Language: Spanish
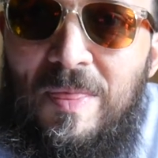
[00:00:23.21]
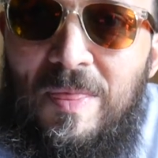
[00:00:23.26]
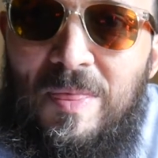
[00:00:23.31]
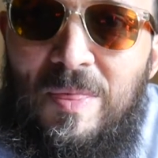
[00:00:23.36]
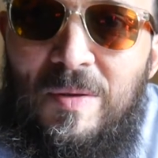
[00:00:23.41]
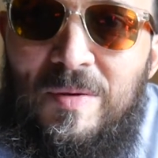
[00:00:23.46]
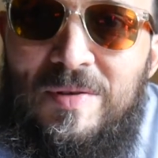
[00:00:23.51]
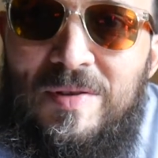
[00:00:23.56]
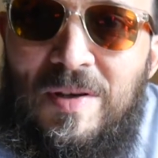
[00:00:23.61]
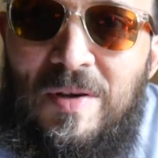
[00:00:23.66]

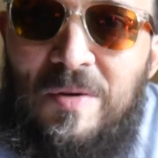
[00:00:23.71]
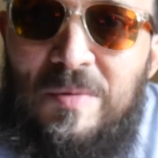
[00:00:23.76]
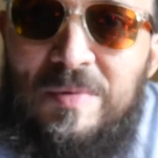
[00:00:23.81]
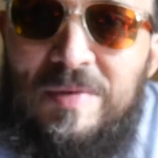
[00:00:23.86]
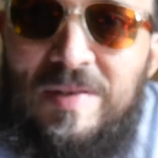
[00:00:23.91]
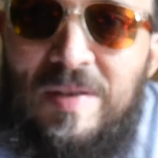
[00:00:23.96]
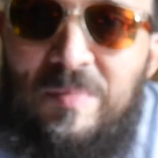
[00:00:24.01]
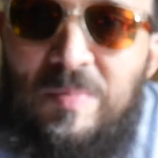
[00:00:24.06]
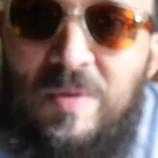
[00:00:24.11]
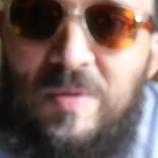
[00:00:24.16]
no sé cómo
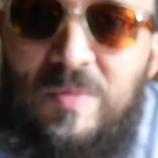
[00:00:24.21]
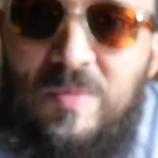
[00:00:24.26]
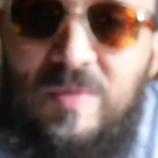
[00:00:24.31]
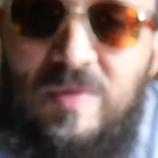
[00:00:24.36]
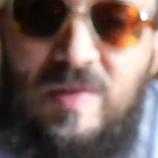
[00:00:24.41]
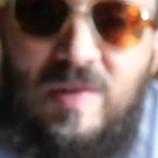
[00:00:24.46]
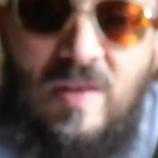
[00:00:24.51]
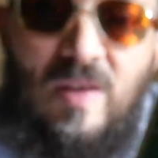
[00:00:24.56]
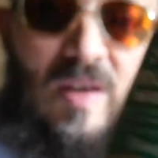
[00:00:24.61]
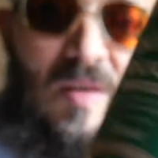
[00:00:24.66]
se
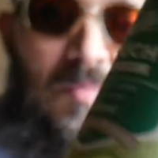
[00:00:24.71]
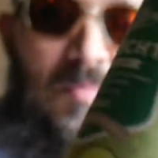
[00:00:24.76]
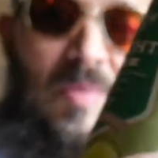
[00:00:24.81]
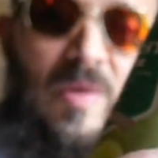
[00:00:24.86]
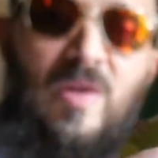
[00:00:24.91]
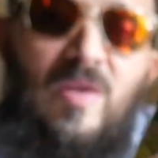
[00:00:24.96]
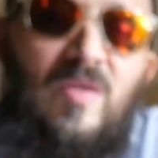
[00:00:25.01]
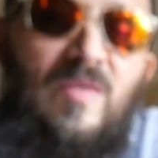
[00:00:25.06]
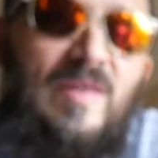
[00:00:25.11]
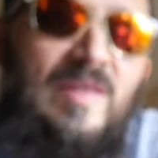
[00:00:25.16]
pronuncia,
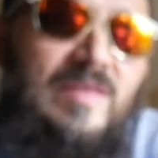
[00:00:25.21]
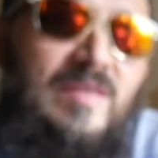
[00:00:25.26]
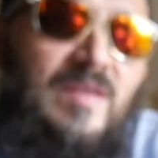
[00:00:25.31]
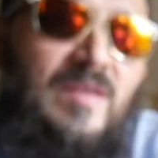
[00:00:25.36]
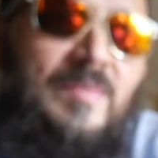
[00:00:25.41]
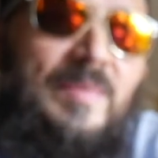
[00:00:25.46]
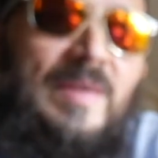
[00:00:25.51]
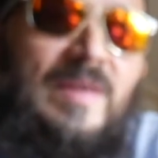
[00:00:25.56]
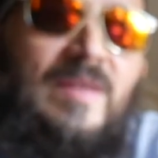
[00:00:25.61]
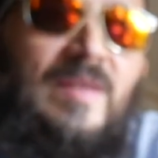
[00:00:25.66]
pero
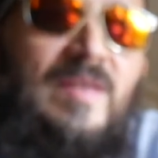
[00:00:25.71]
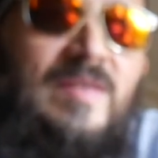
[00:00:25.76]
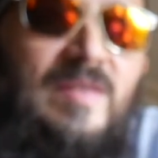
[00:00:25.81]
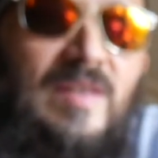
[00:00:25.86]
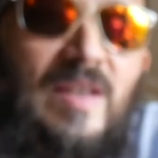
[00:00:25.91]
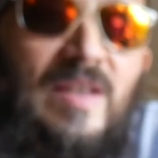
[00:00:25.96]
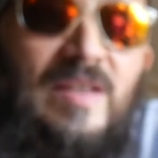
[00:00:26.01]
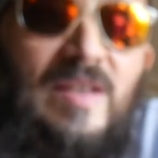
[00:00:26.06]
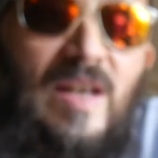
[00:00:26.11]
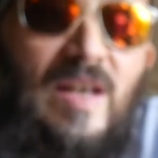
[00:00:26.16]
básicamente
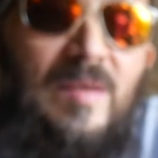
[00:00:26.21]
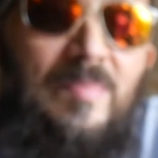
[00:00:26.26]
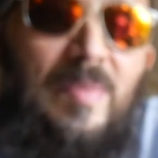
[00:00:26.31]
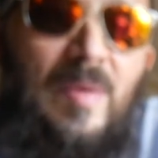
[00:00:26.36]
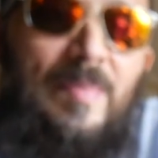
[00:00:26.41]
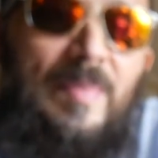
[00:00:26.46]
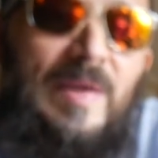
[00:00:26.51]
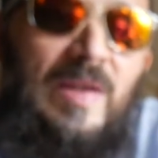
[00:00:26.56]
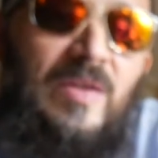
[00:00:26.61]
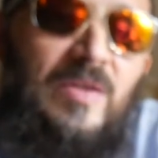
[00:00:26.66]
dice que trae
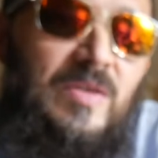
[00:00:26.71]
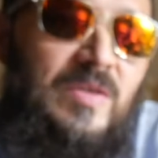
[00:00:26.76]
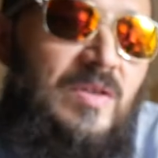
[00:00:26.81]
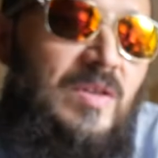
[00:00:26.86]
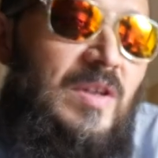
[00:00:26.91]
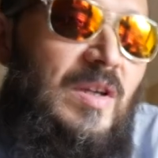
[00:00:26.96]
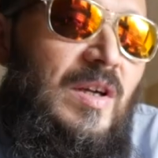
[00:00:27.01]
pepino.